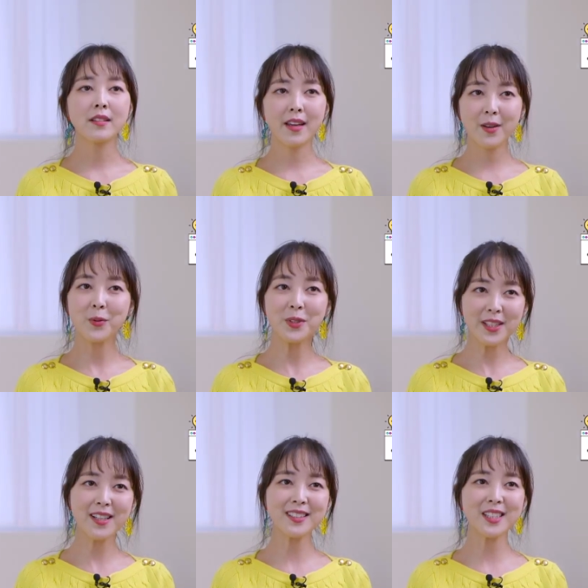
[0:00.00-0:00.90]
네,
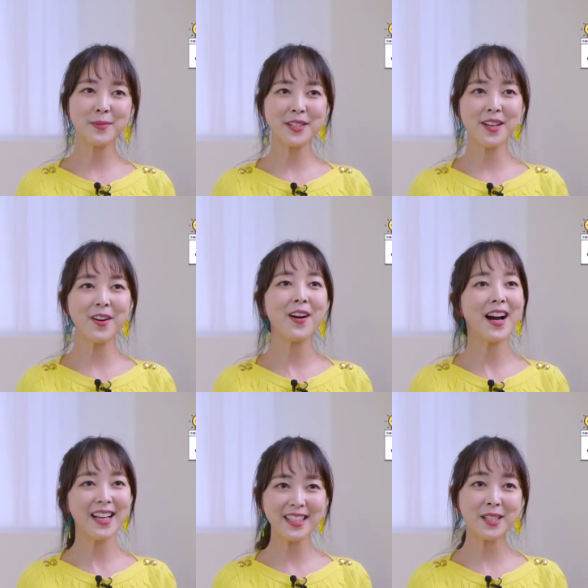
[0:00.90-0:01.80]
오늘의 학습은요.
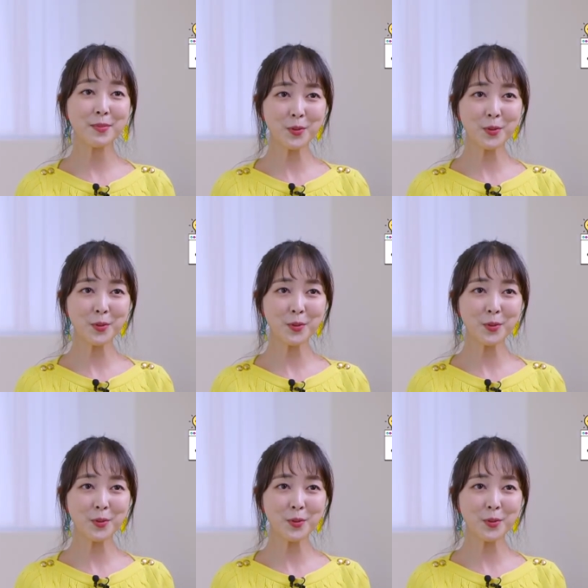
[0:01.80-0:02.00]
아이들이